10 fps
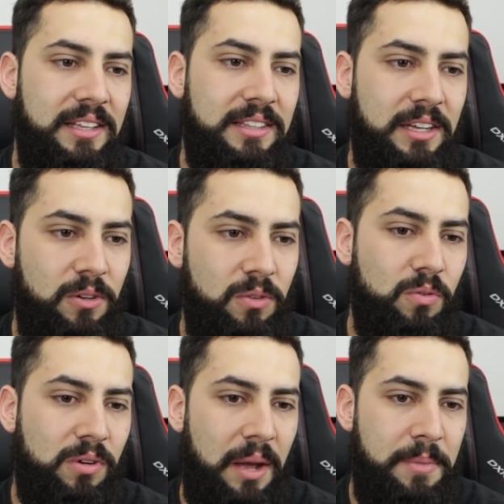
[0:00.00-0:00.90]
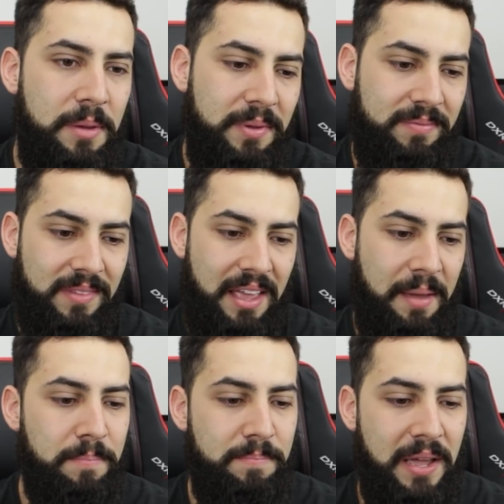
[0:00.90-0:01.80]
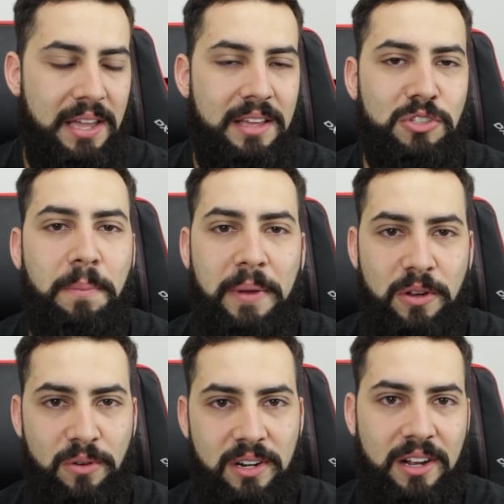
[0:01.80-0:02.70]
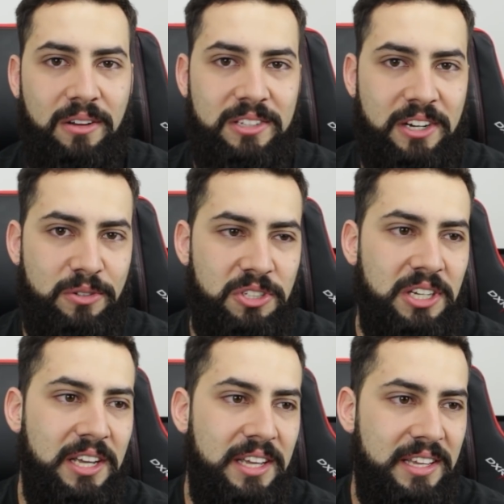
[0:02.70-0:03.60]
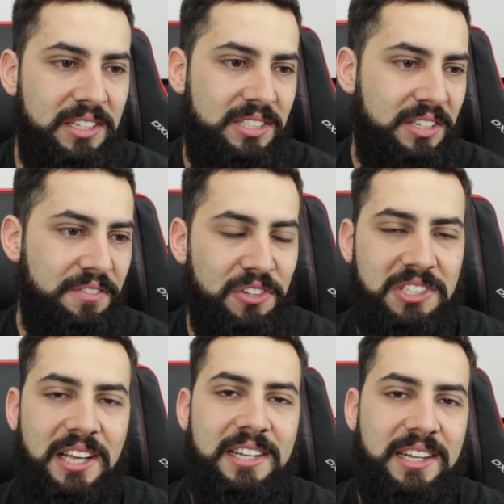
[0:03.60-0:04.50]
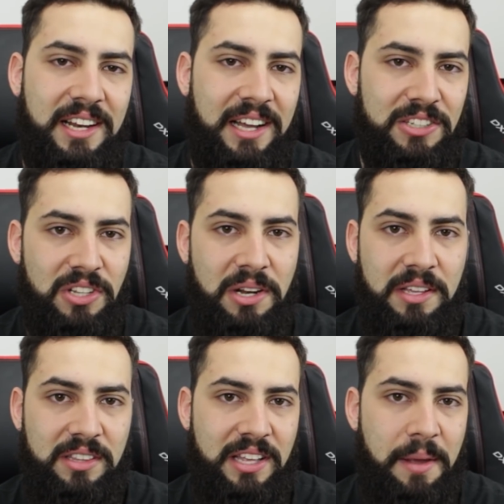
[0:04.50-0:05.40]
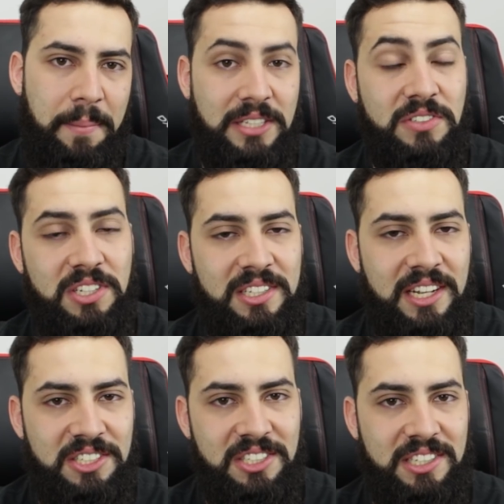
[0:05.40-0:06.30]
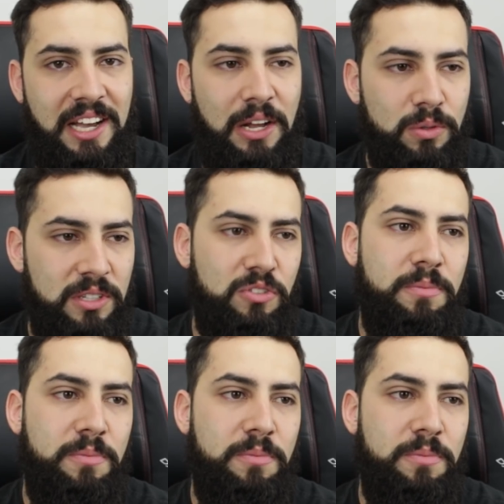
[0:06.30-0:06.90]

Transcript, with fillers: Então o Khabib é bem superior ao Dariush e se fosse ele naquele caso ele teria mais facilidade de encerrar a luta.